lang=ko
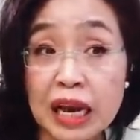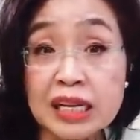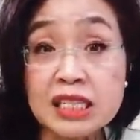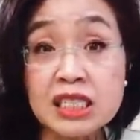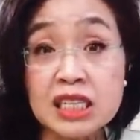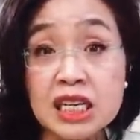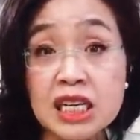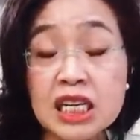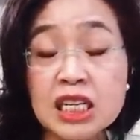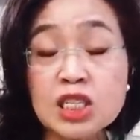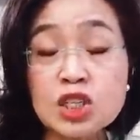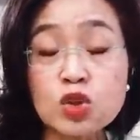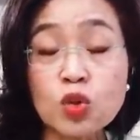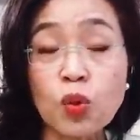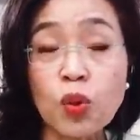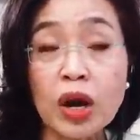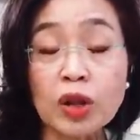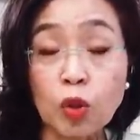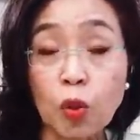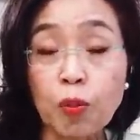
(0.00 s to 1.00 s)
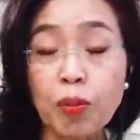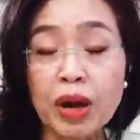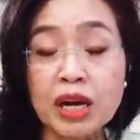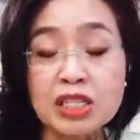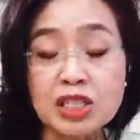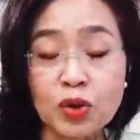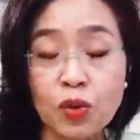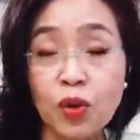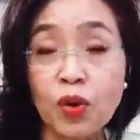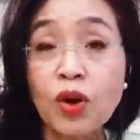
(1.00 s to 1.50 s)
다시 인지도가
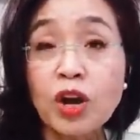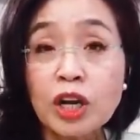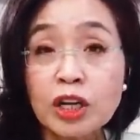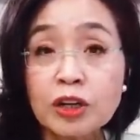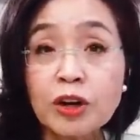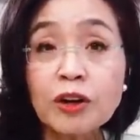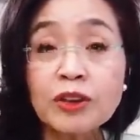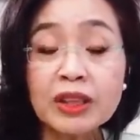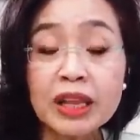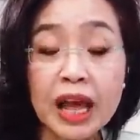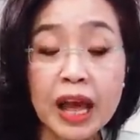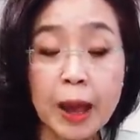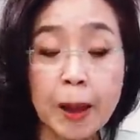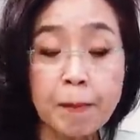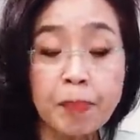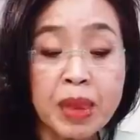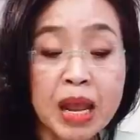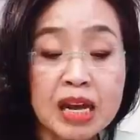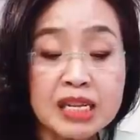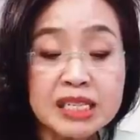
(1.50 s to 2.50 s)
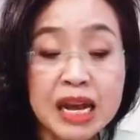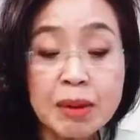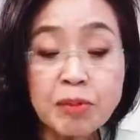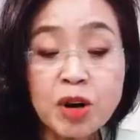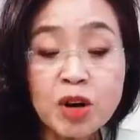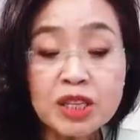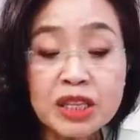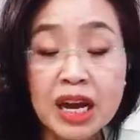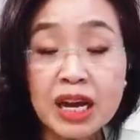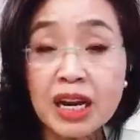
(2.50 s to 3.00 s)
높아지고 그런데
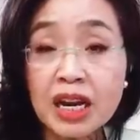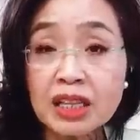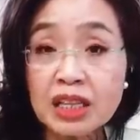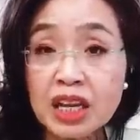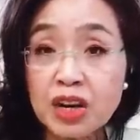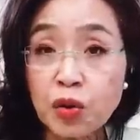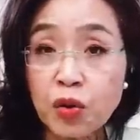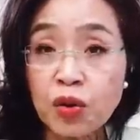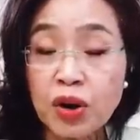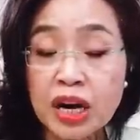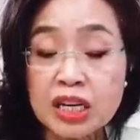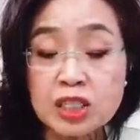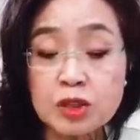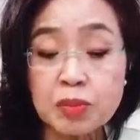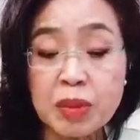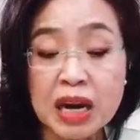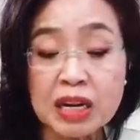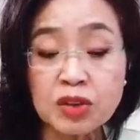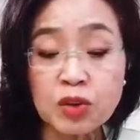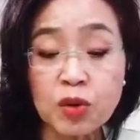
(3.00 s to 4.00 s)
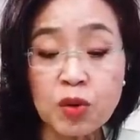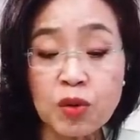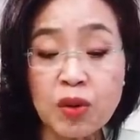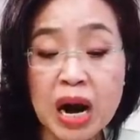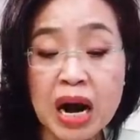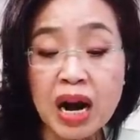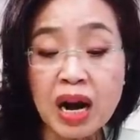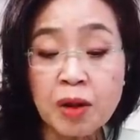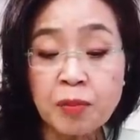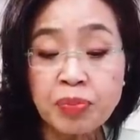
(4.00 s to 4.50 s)
3월 달에 니콜라스
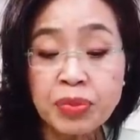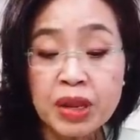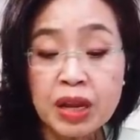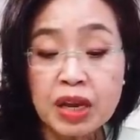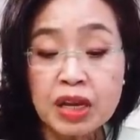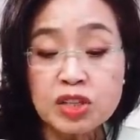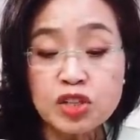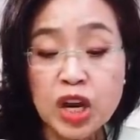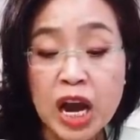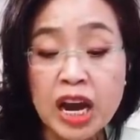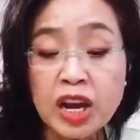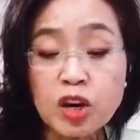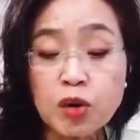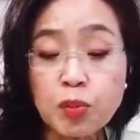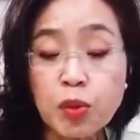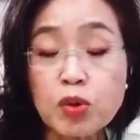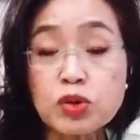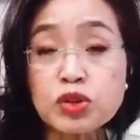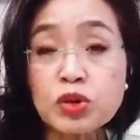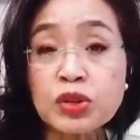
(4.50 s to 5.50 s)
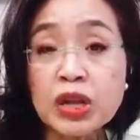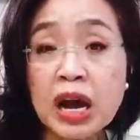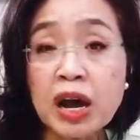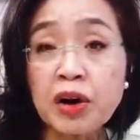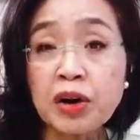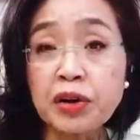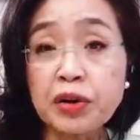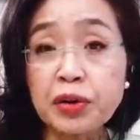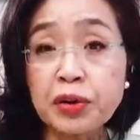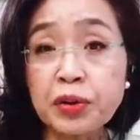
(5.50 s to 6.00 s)
마드로와 그 자이르
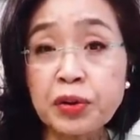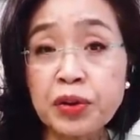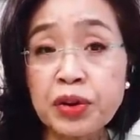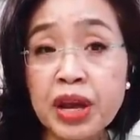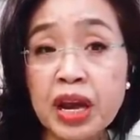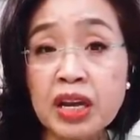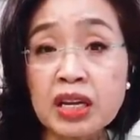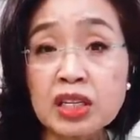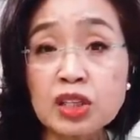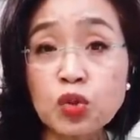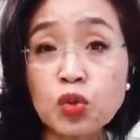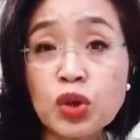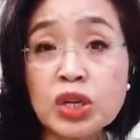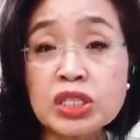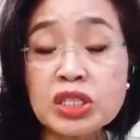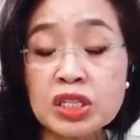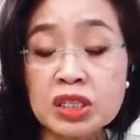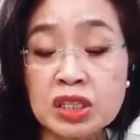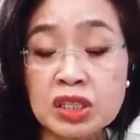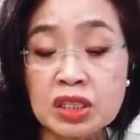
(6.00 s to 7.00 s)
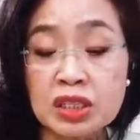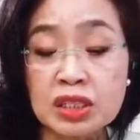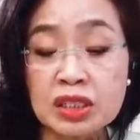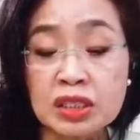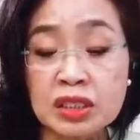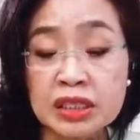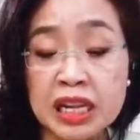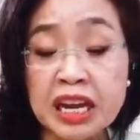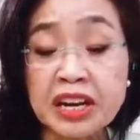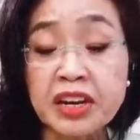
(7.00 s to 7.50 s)
볼소나로의 그 트윗은
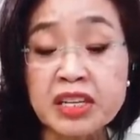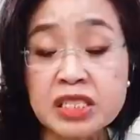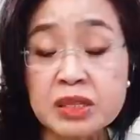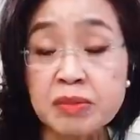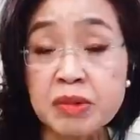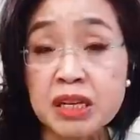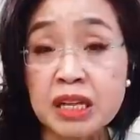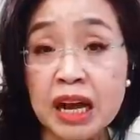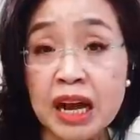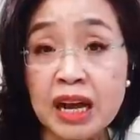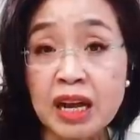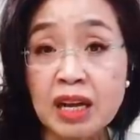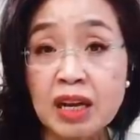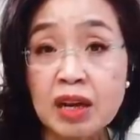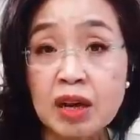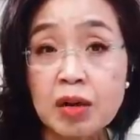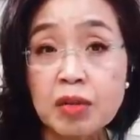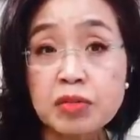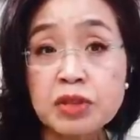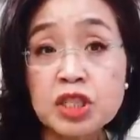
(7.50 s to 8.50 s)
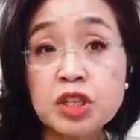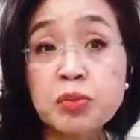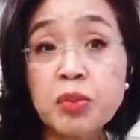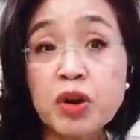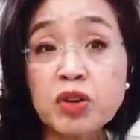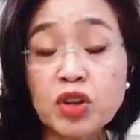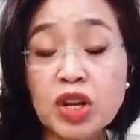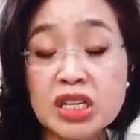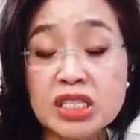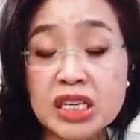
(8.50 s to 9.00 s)
그 내렸습니다.
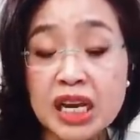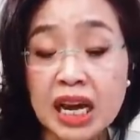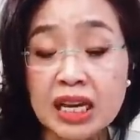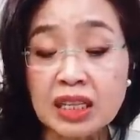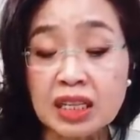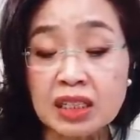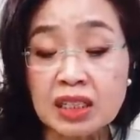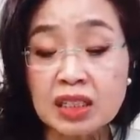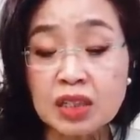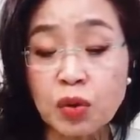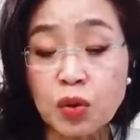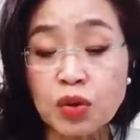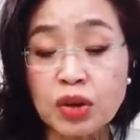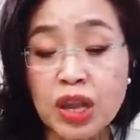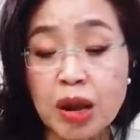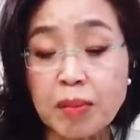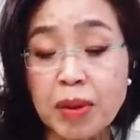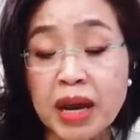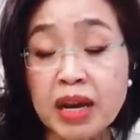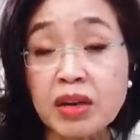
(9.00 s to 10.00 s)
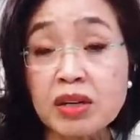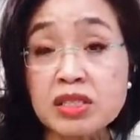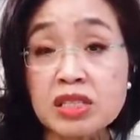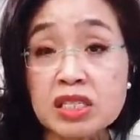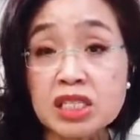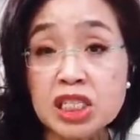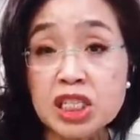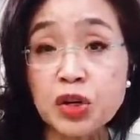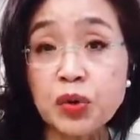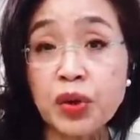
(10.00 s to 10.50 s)
증명되지 않은 코로나
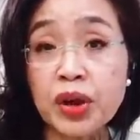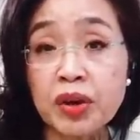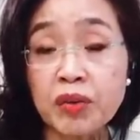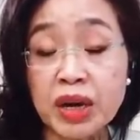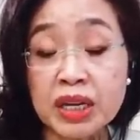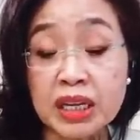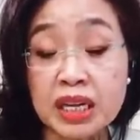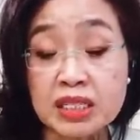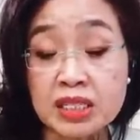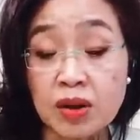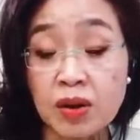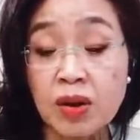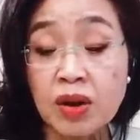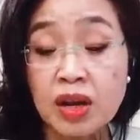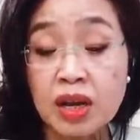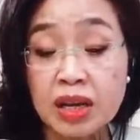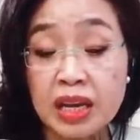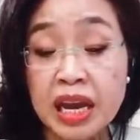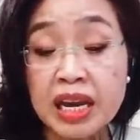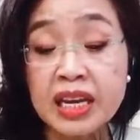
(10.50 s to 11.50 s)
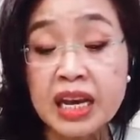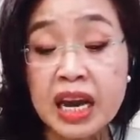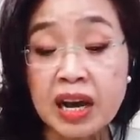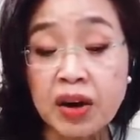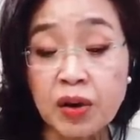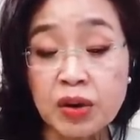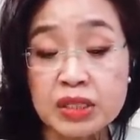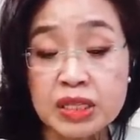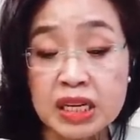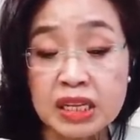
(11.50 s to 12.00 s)
바이러스 치료에 관해서
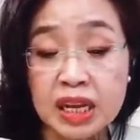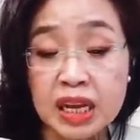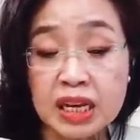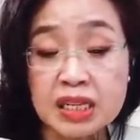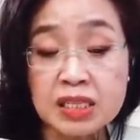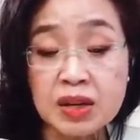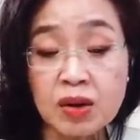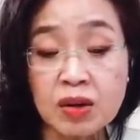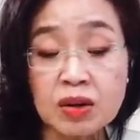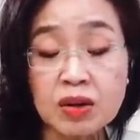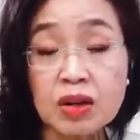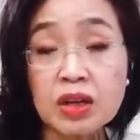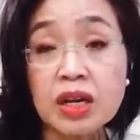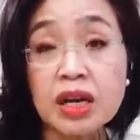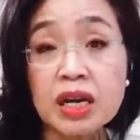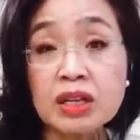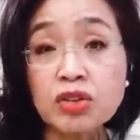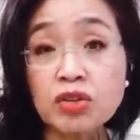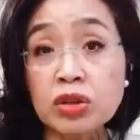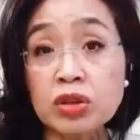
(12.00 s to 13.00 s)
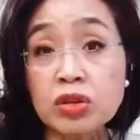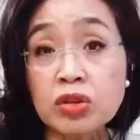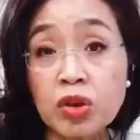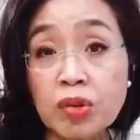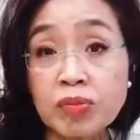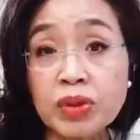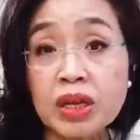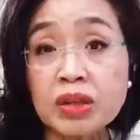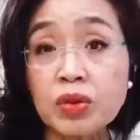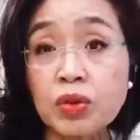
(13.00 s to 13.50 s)
얘기한 것에 대해서 그러니까
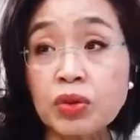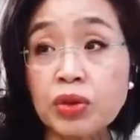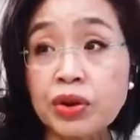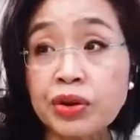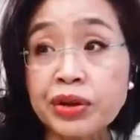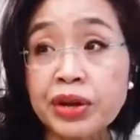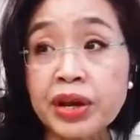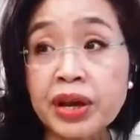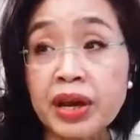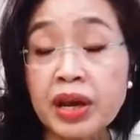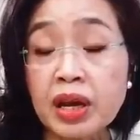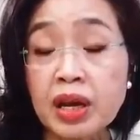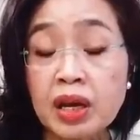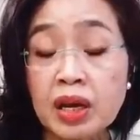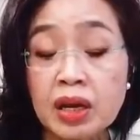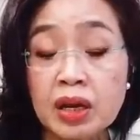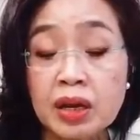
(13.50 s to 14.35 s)
트럼프 대통령이